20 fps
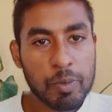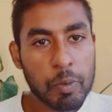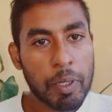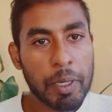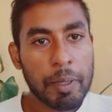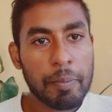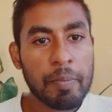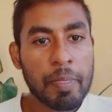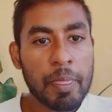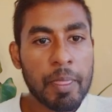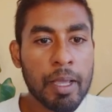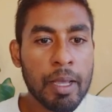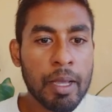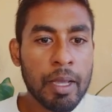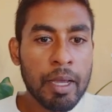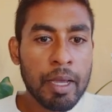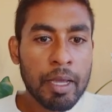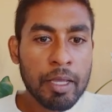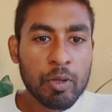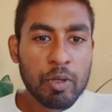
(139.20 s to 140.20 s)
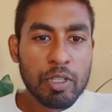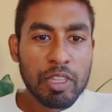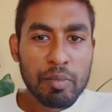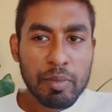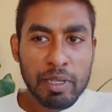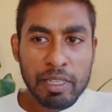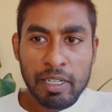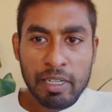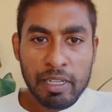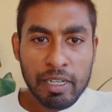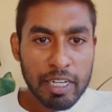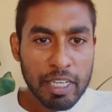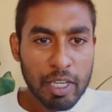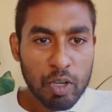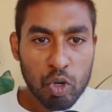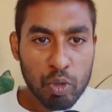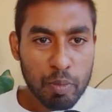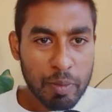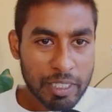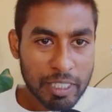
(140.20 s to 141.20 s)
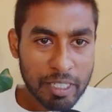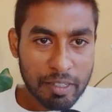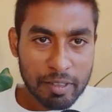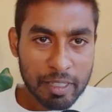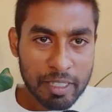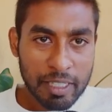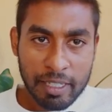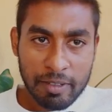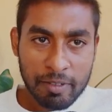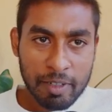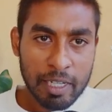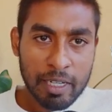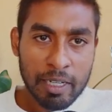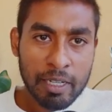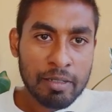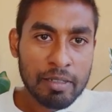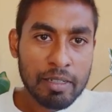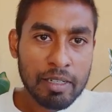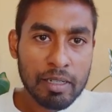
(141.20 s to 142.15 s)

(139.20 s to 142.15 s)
ஓகே ஸோ இந்த மெத்தடில் நீங்கள் ஒன்றுமே சே தேவையில்லை